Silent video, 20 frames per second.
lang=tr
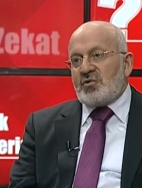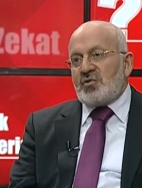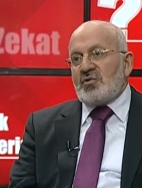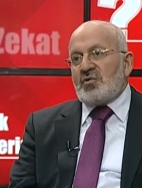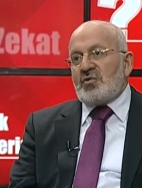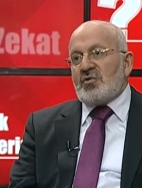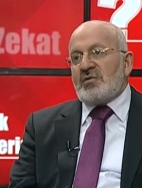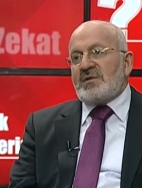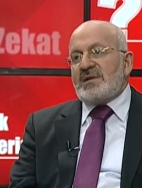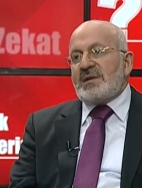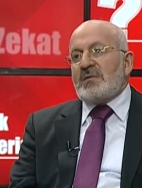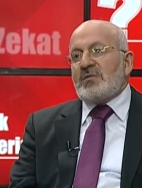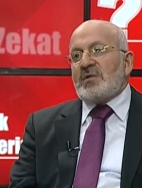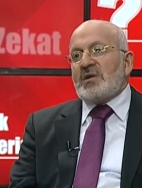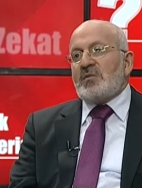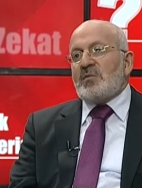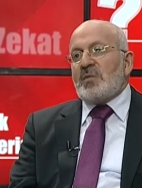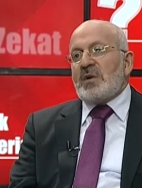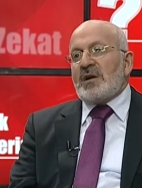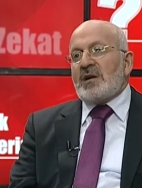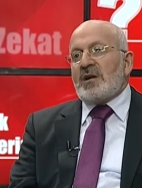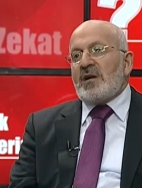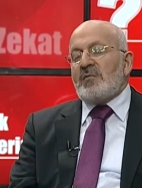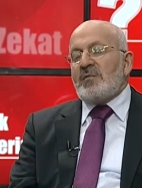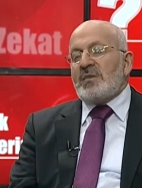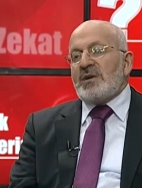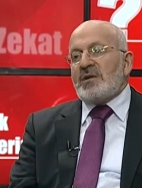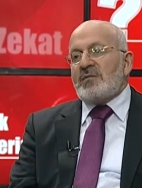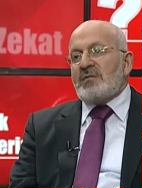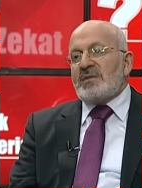Çünkü sevgili
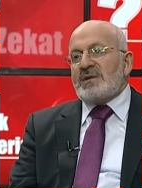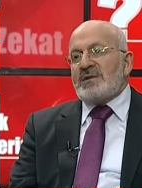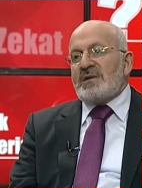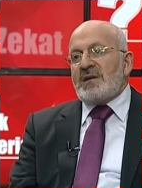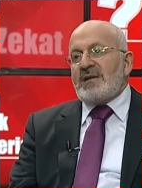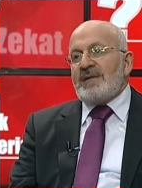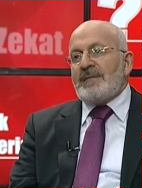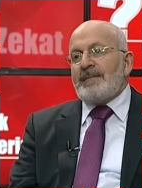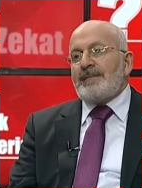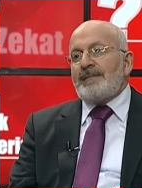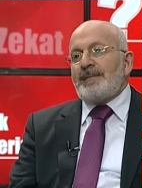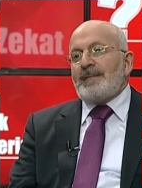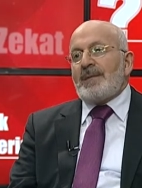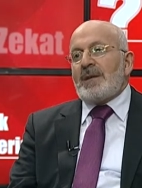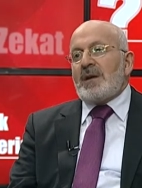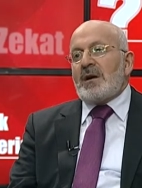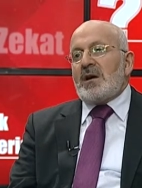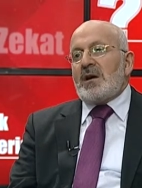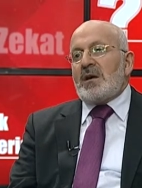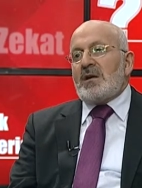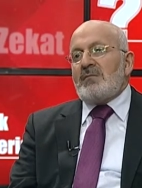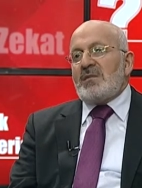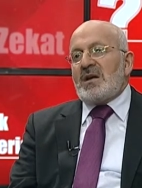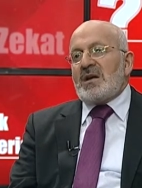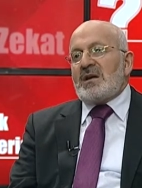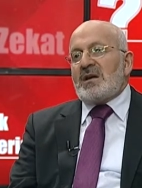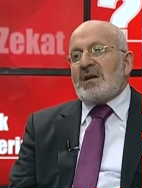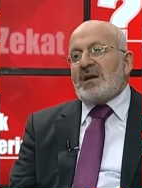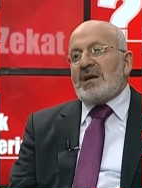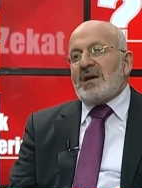peygamberimiz de e,
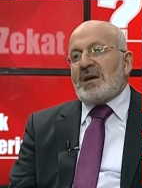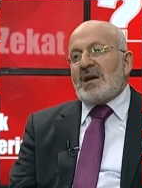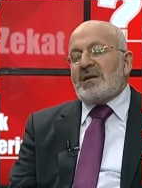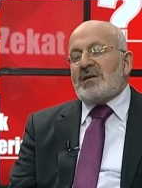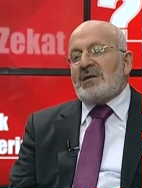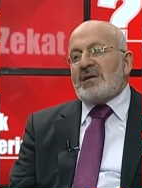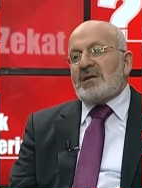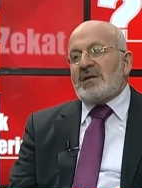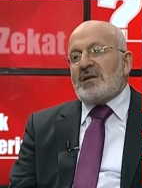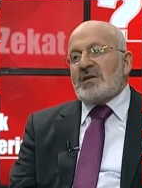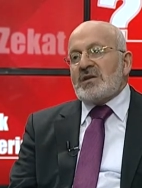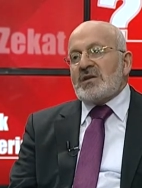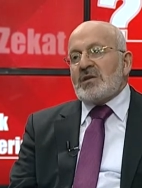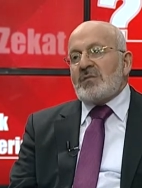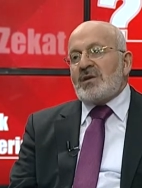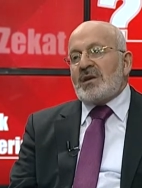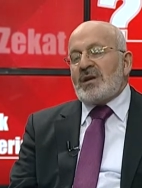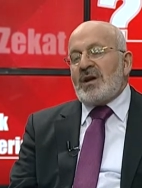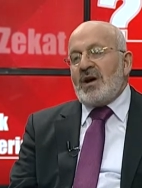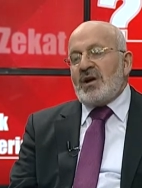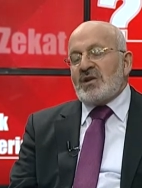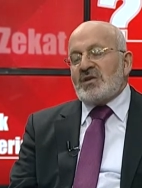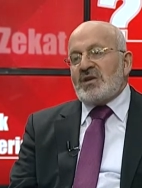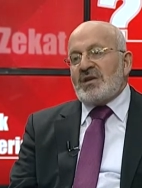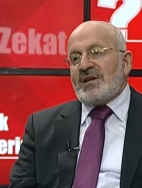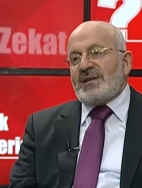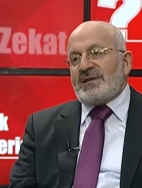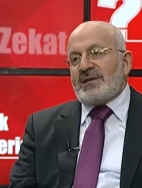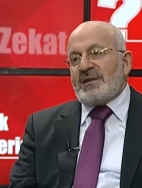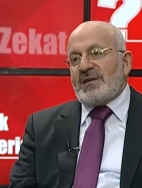Mekke'ye geldikleri zaman hac
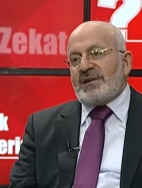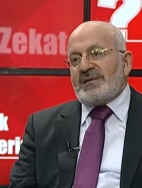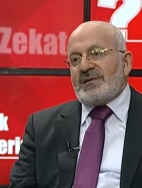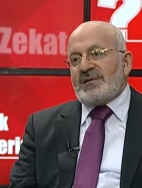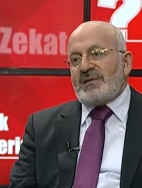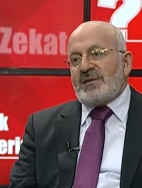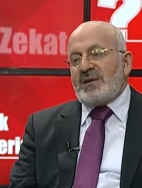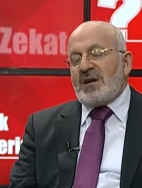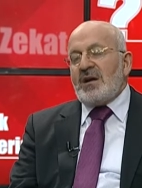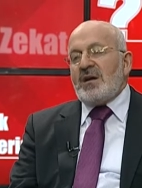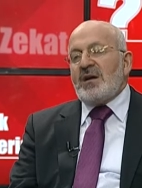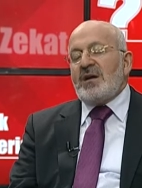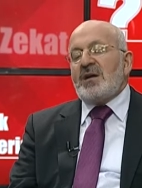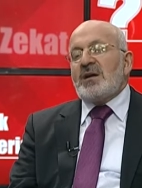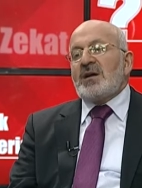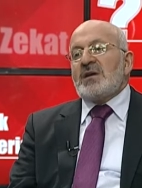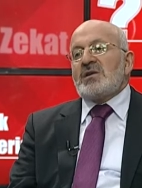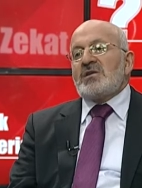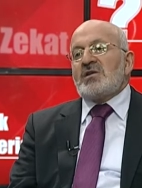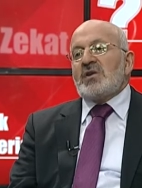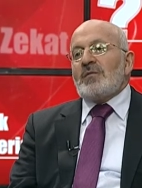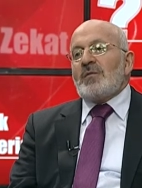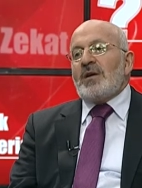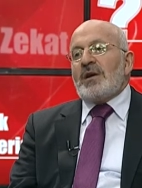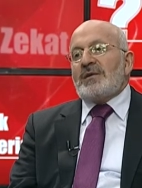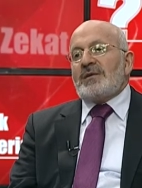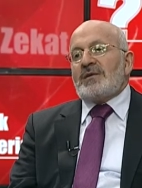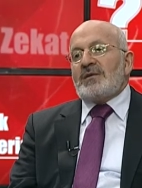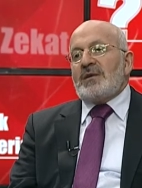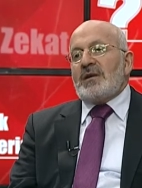esnasında
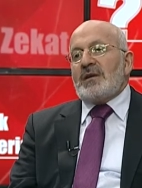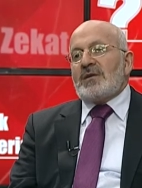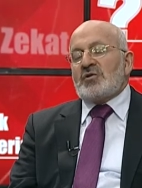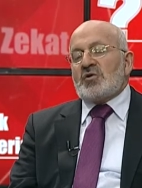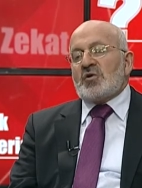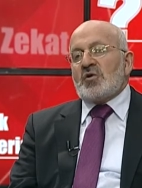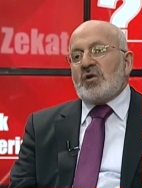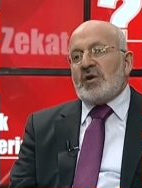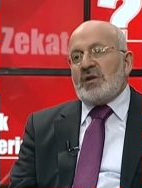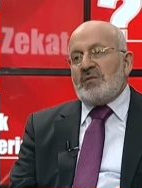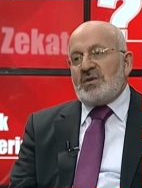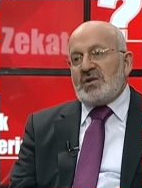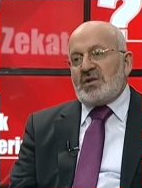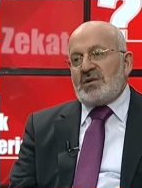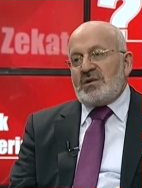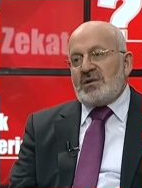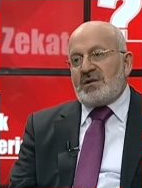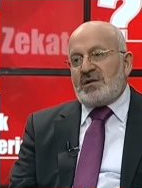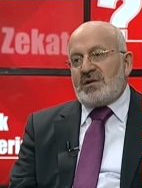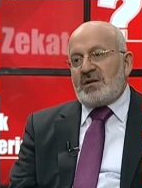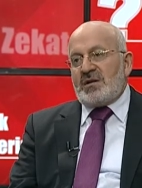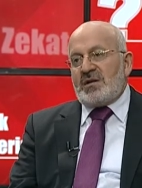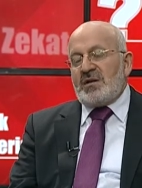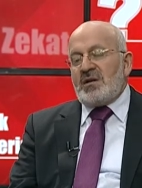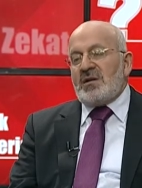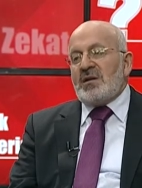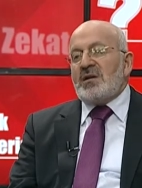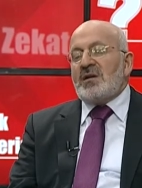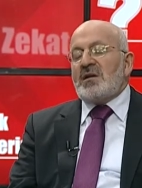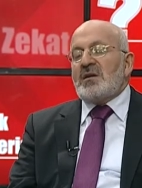cemaatine söylemiştir
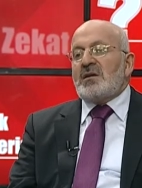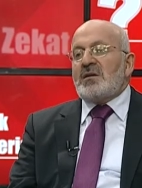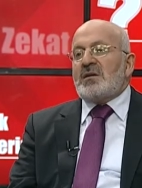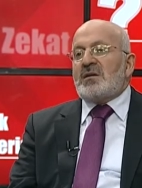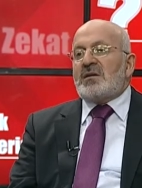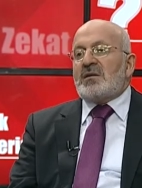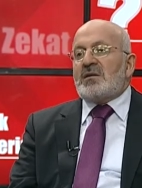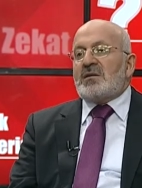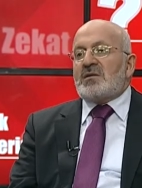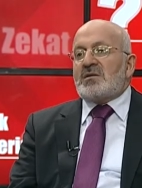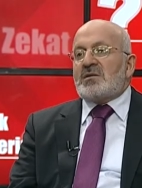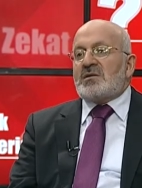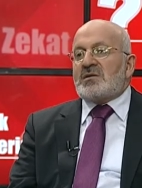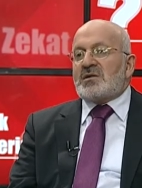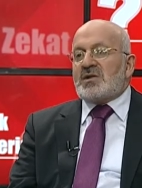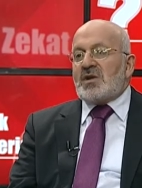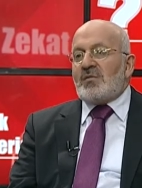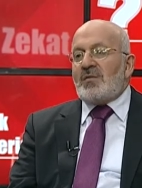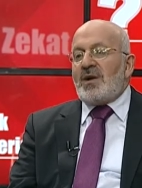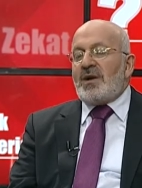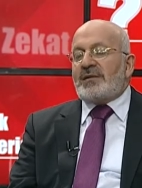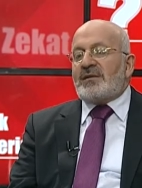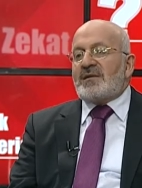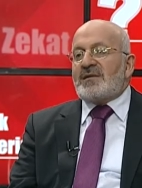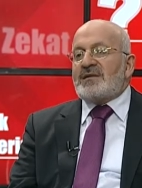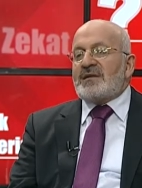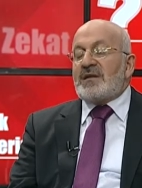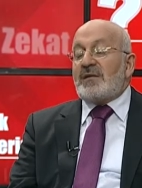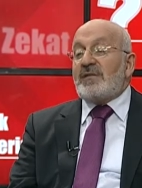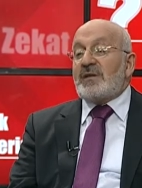ki e, cemaate
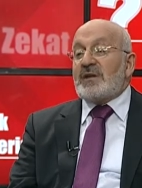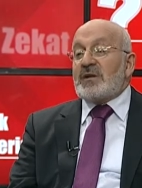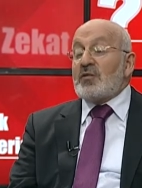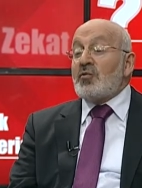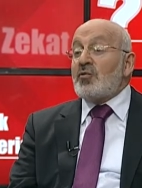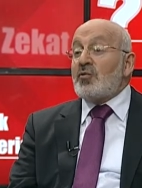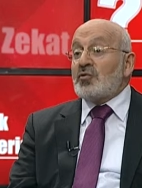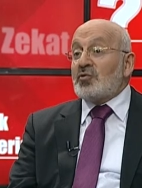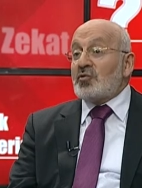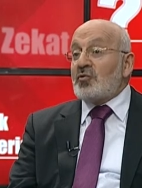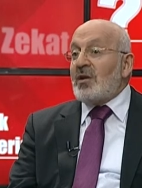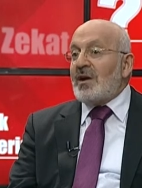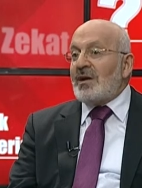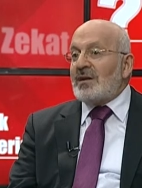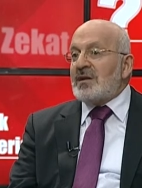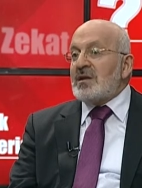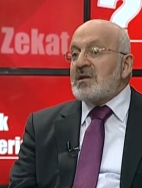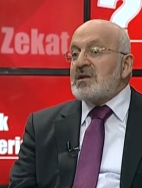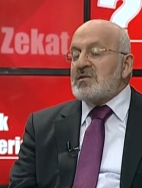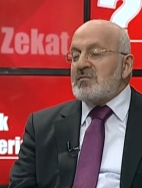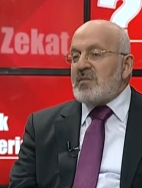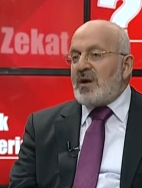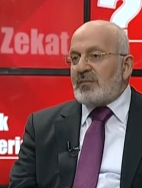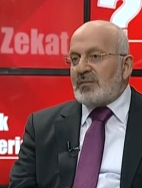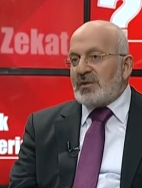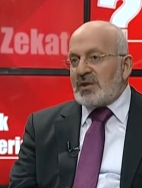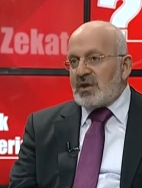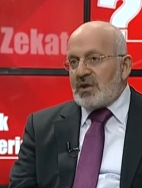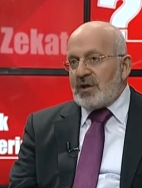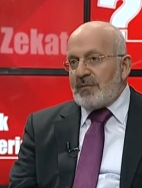seferi olduğu halde
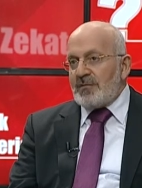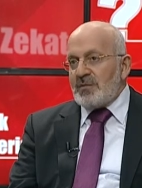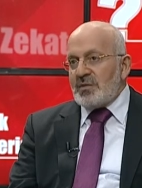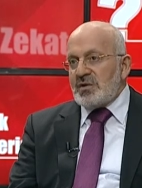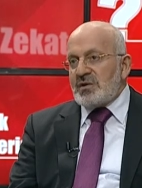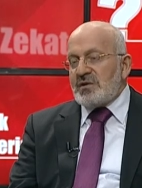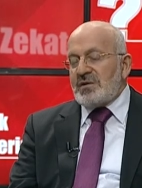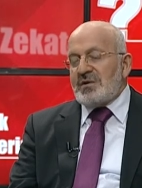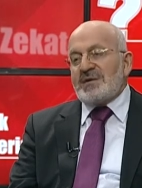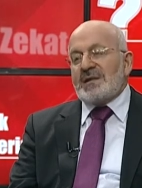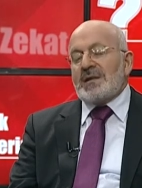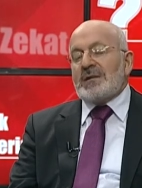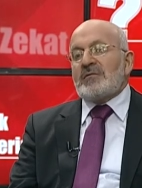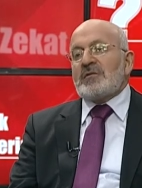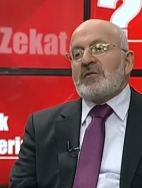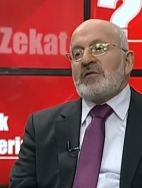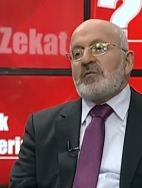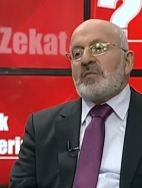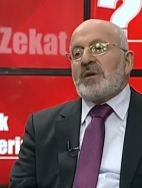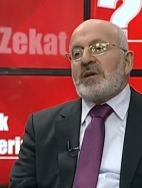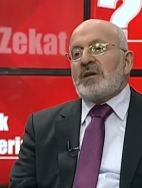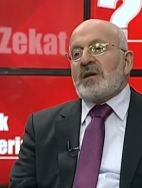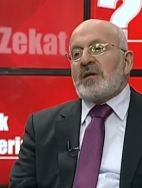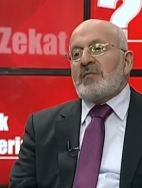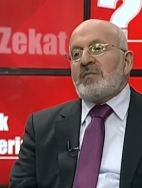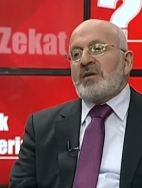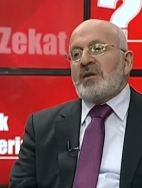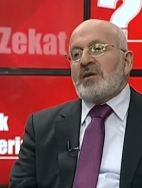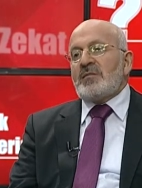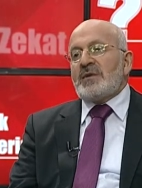imamlık yapmıştır sevgili
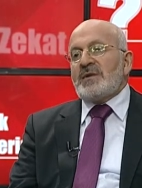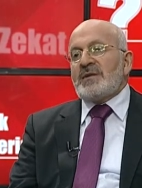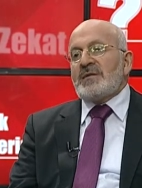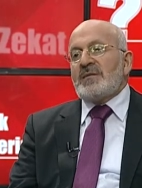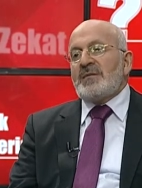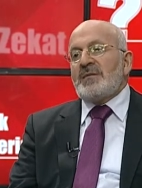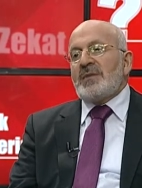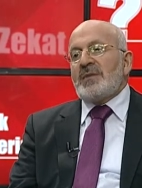peygamberimiz.